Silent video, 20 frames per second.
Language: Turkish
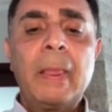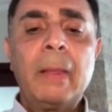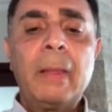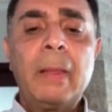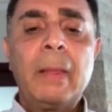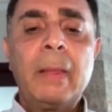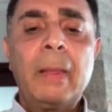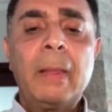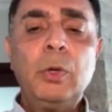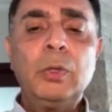
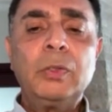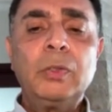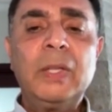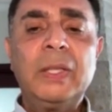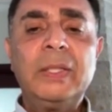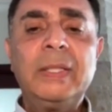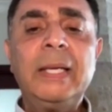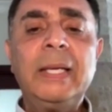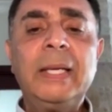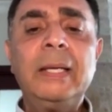bu
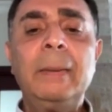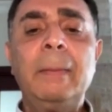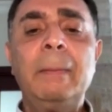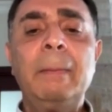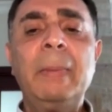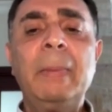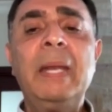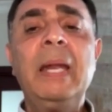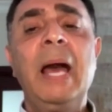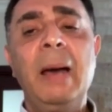noktada
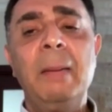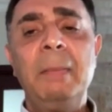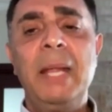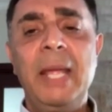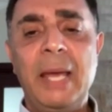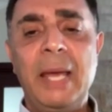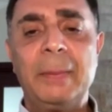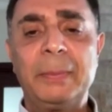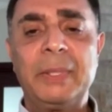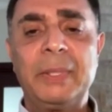bir hamle
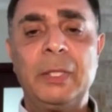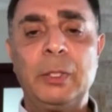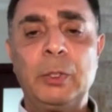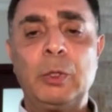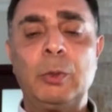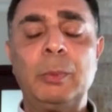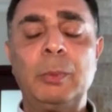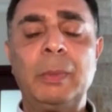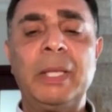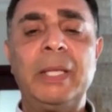yaptı
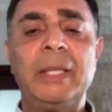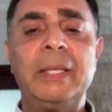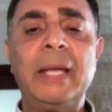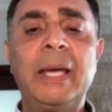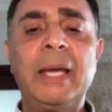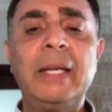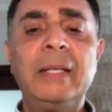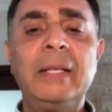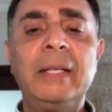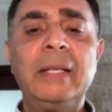Rum
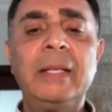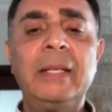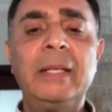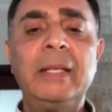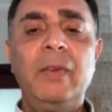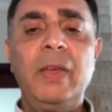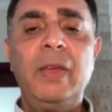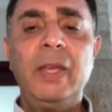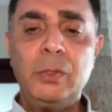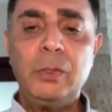lider
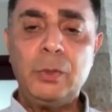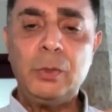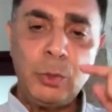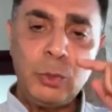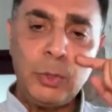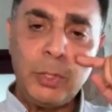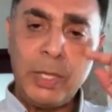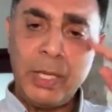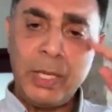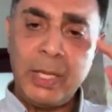ve
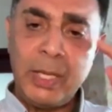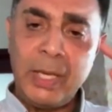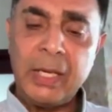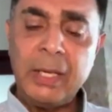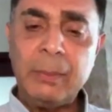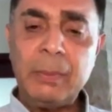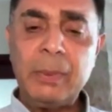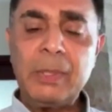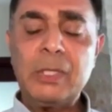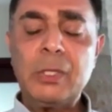Türkiye ile
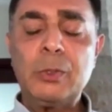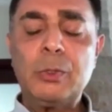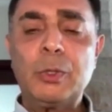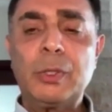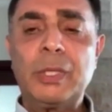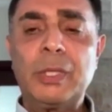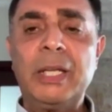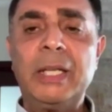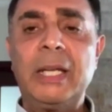Kıbrıslı Türklerin